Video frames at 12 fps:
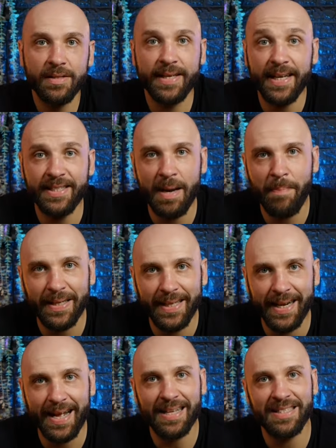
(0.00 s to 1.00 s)
Scherzi a
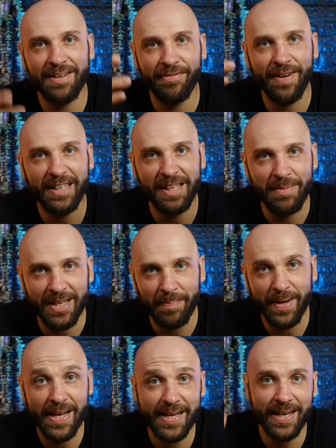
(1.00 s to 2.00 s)
parte ragazzi, fatemi
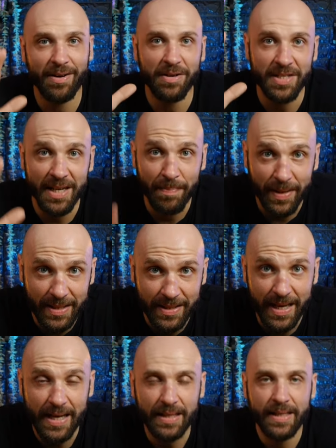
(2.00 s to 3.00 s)
sapere che cosa ne
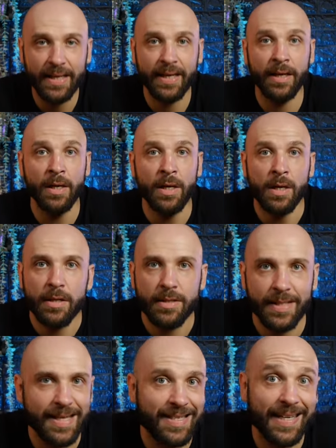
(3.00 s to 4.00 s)
pensate,
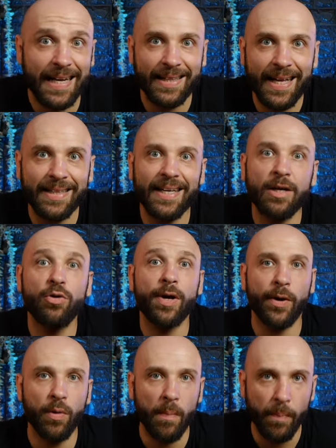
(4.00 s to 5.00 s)
se scattate
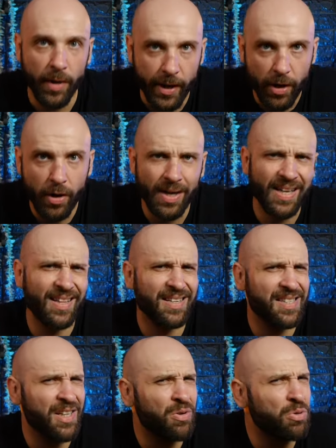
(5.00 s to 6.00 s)
ancora con Polaroid,
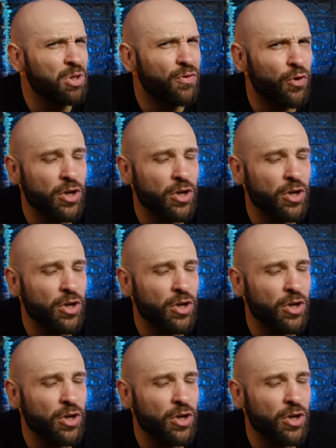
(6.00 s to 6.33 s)
secondo